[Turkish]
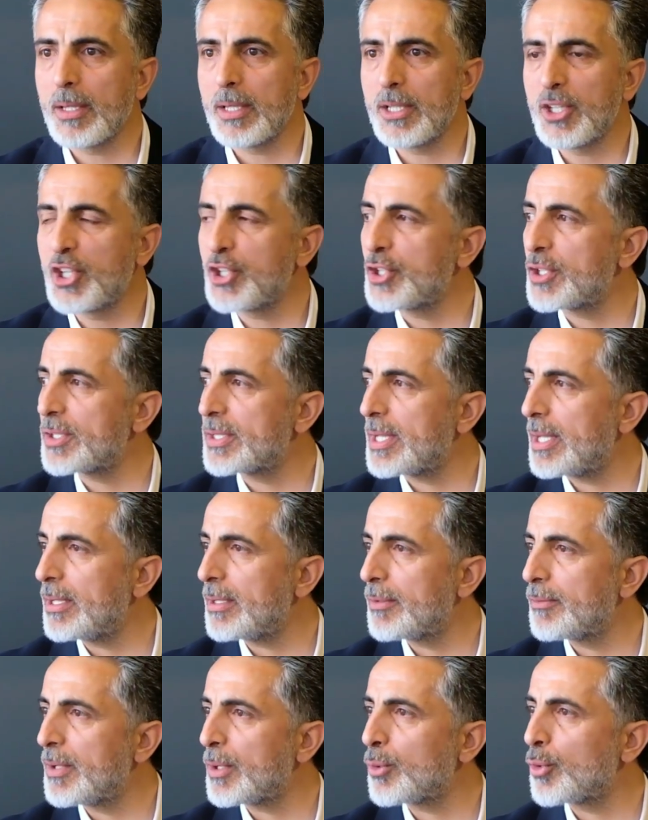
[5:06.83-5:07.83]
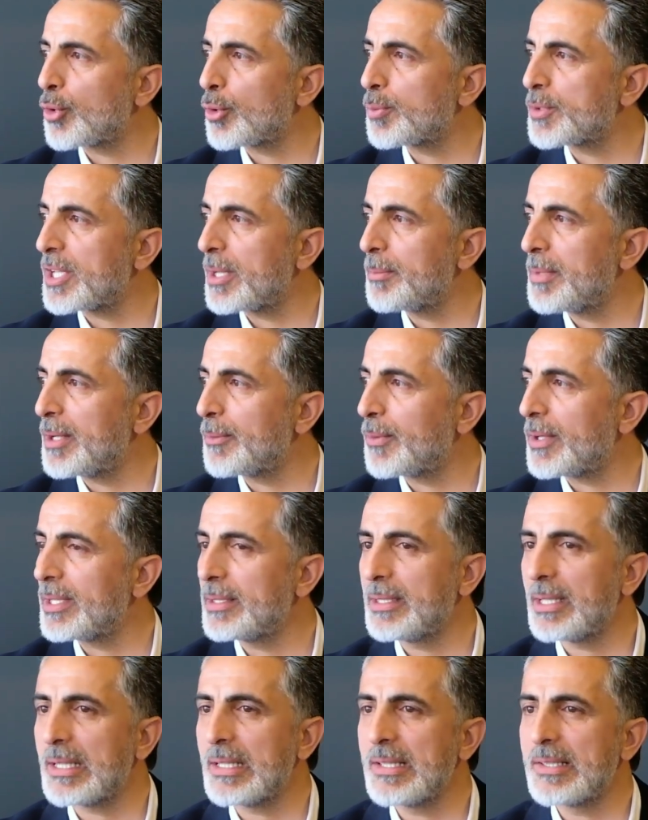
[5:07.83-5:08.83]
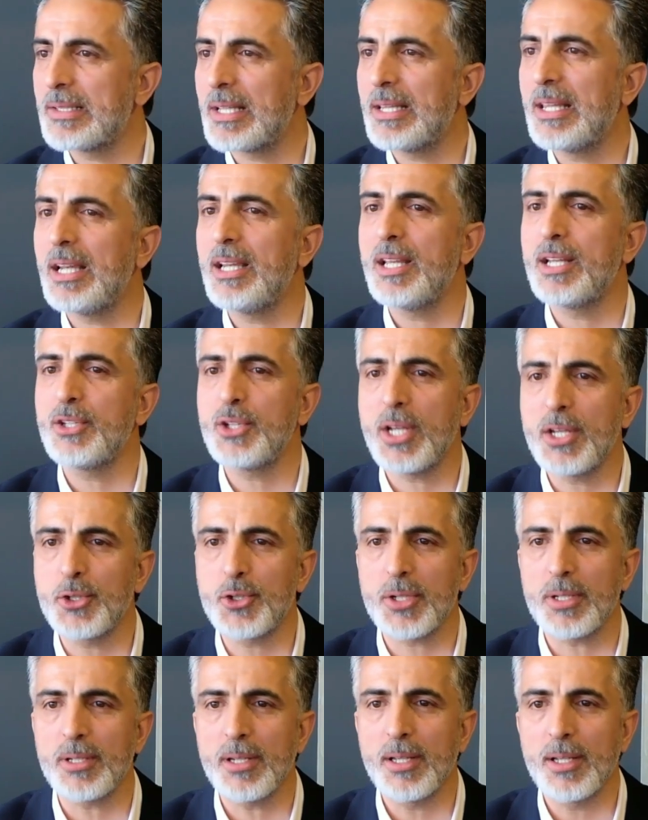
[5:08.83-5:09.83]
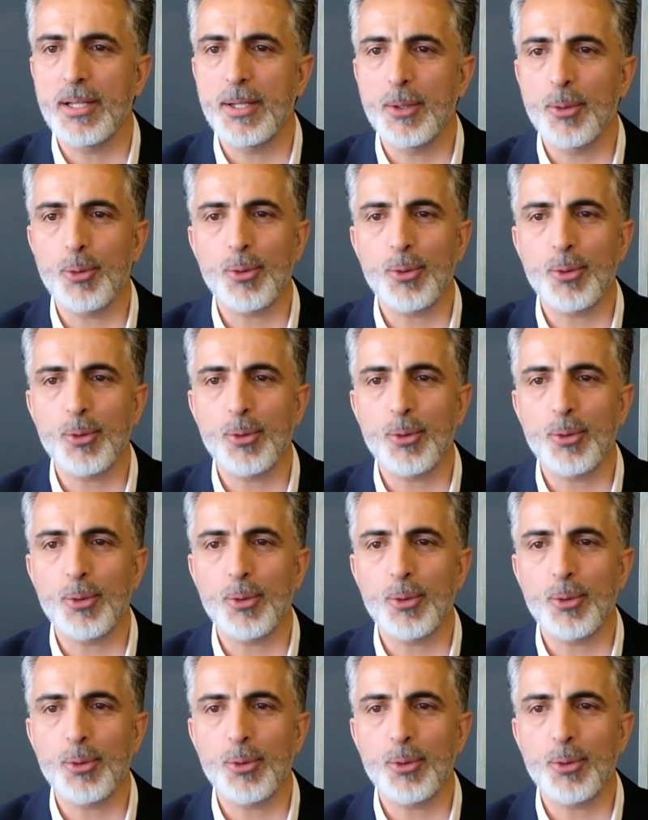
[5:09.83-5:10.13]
e, kişisel ve grupsal menfaatlerini zedeleyeceği için